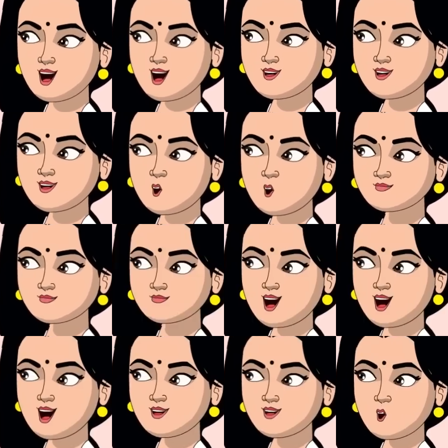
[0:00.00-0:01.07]
ஆனா
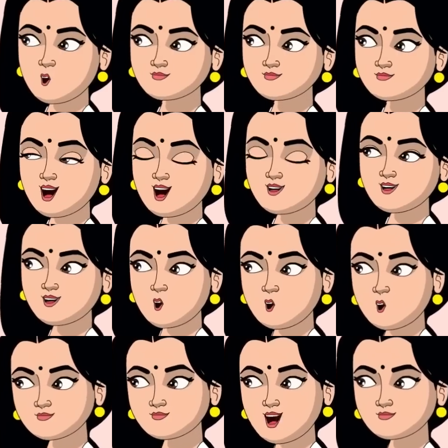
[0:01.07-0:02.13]
ஜாக்கிரதையா
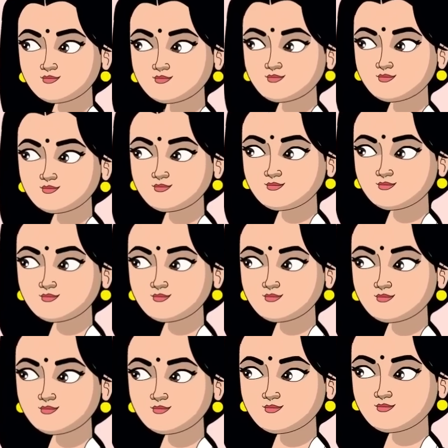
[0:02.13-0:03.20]
உடம்பையும் பார்த்துக்கணும்
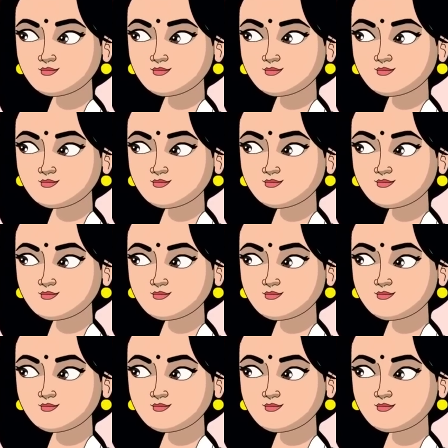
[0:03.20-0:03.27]
அப்படின்னு